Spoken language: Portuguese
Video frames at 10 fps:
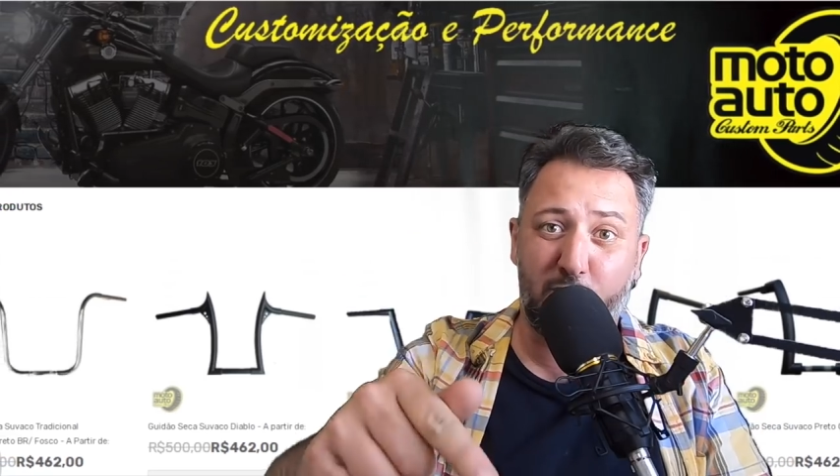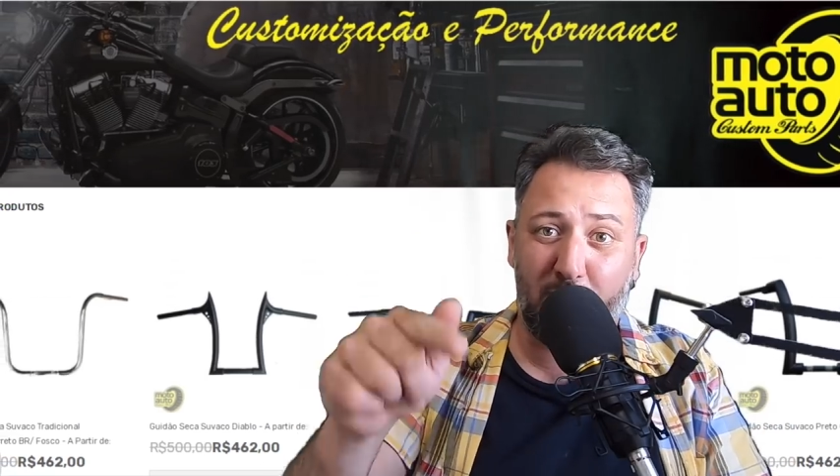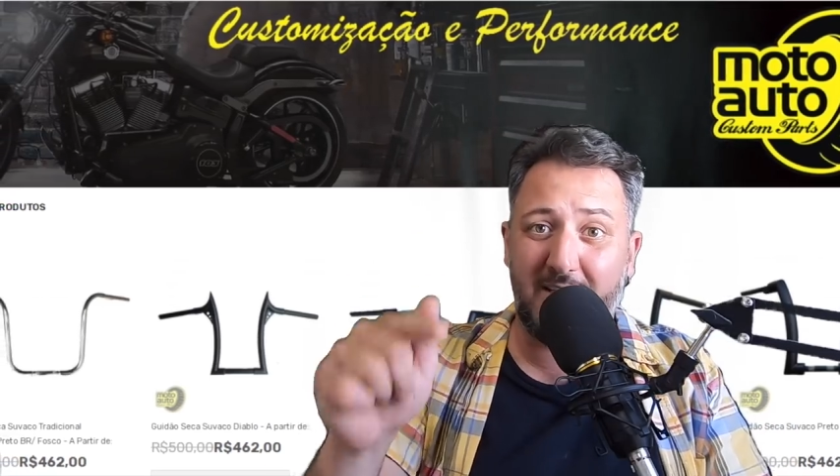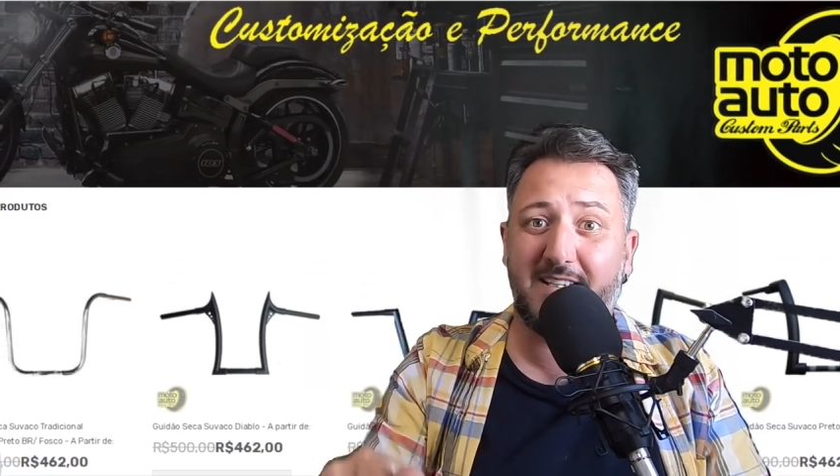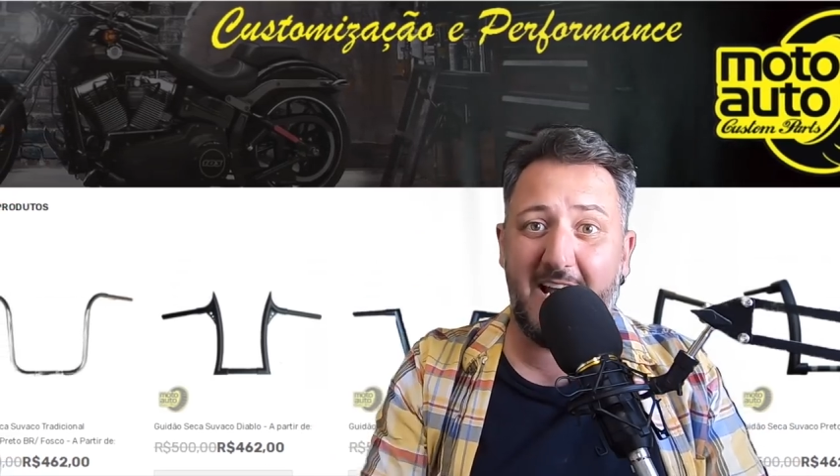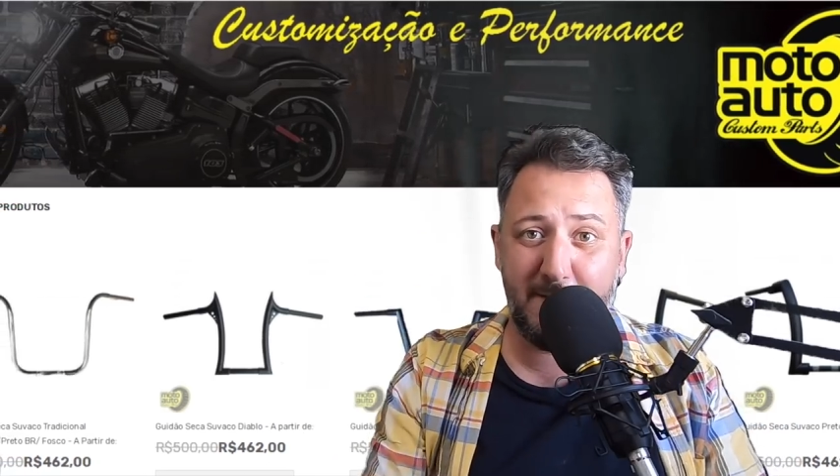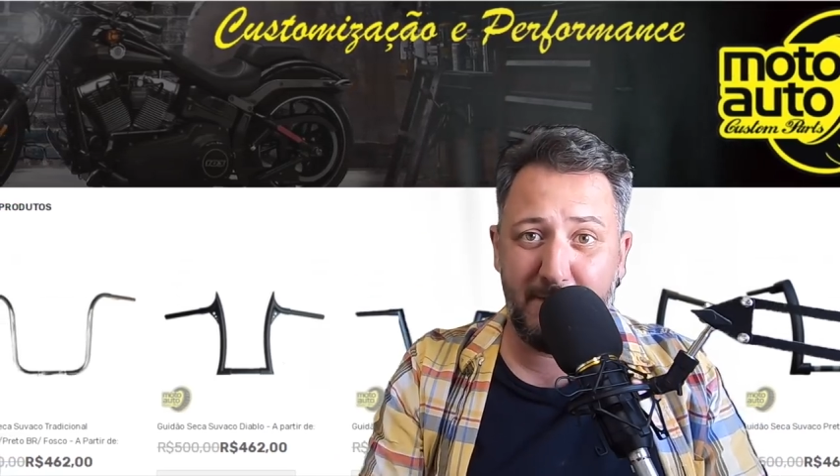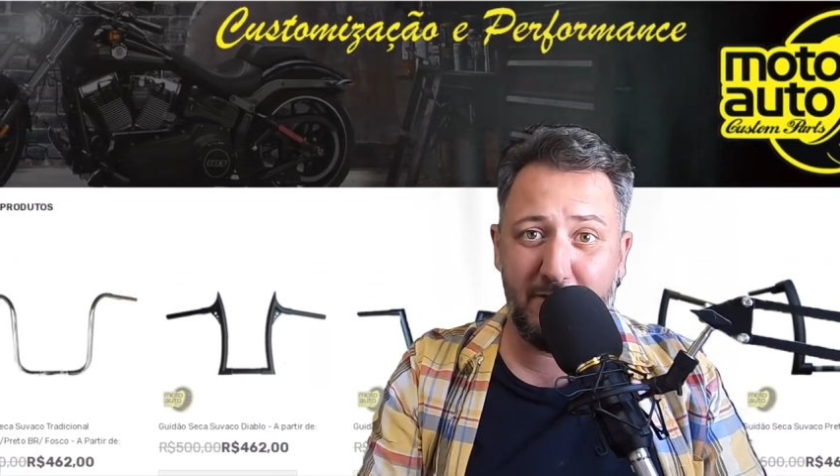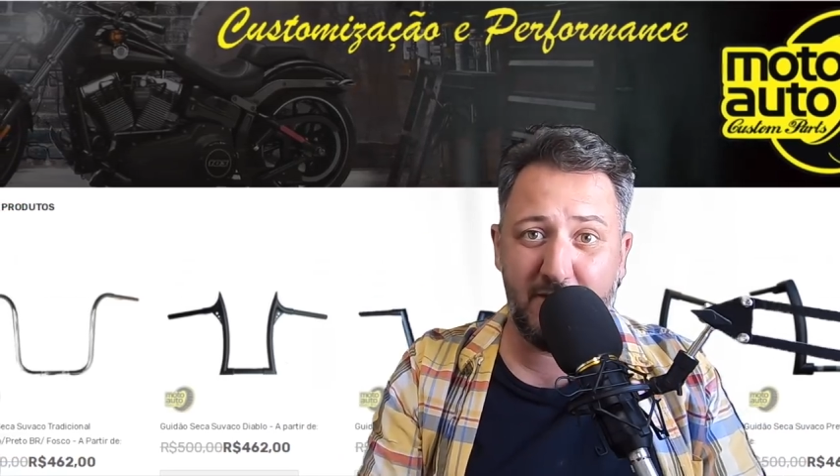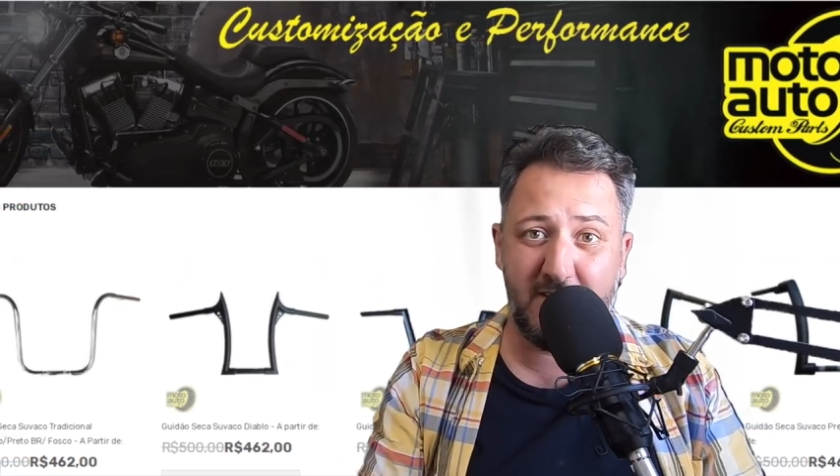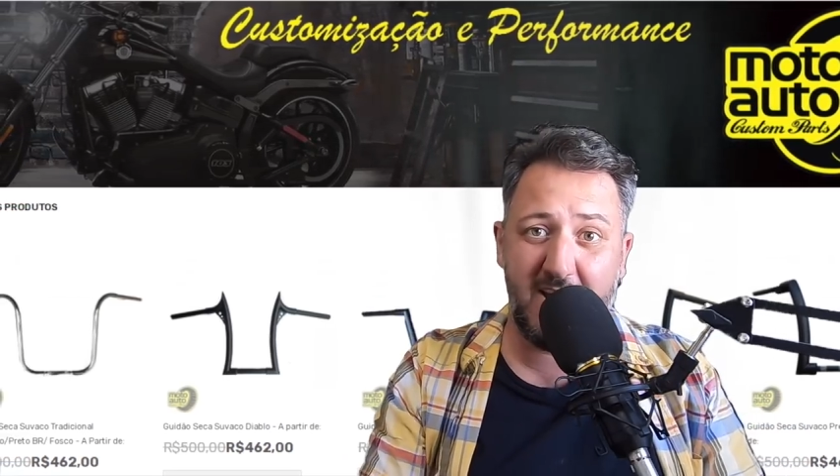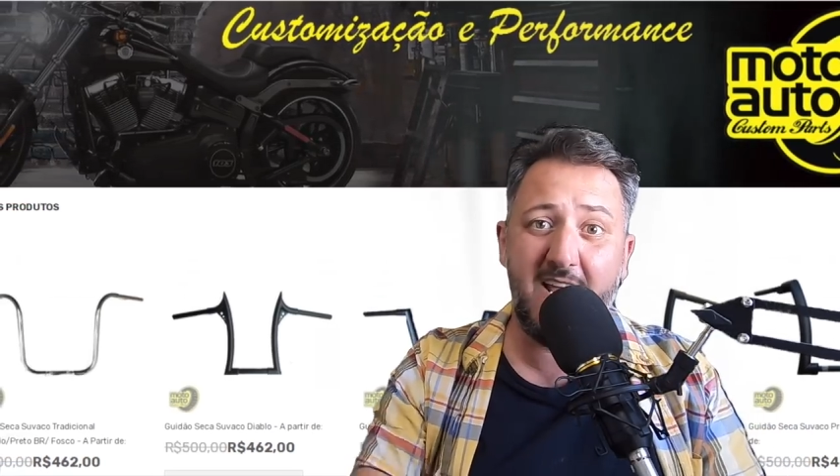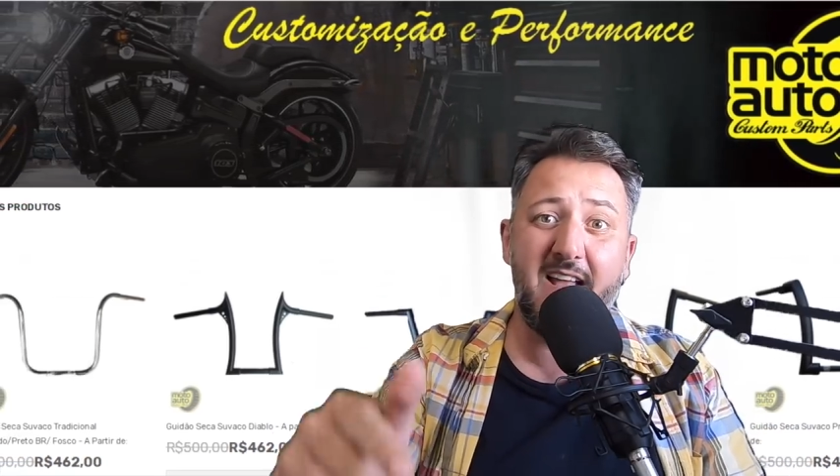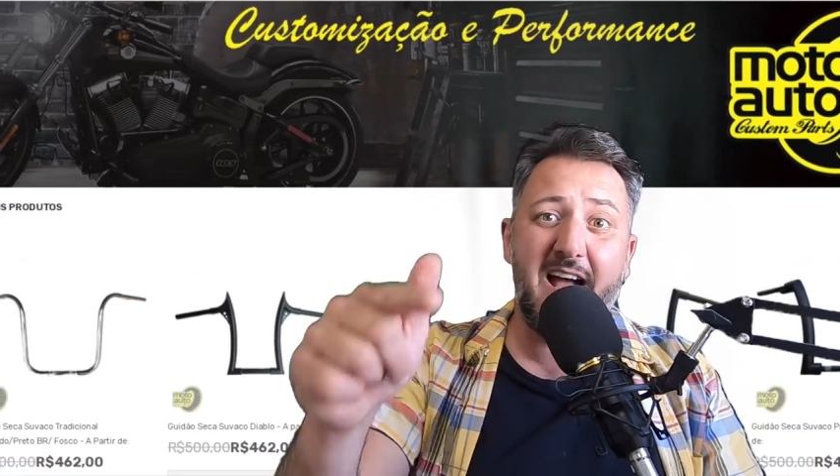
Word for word: de qualidade para você